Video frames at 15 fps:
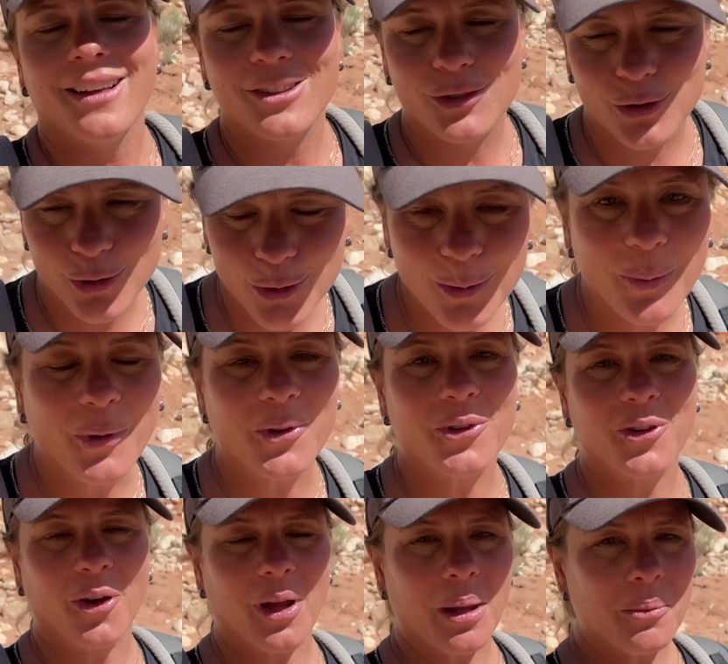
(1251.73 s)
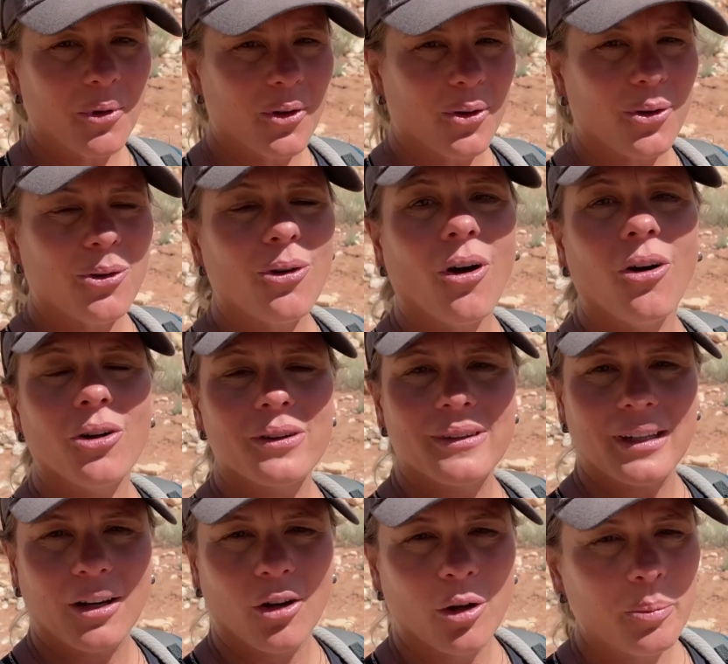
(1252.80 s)
Je pense quand même que
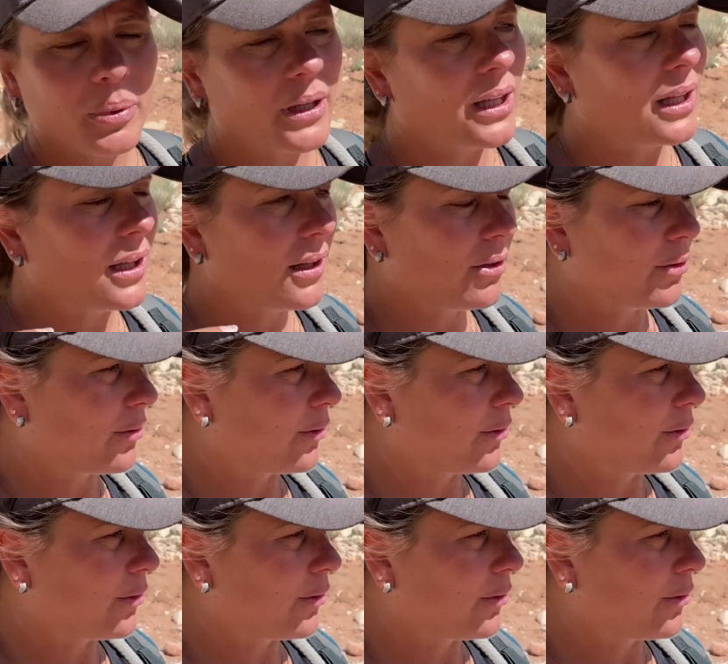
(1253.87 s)
Antelope est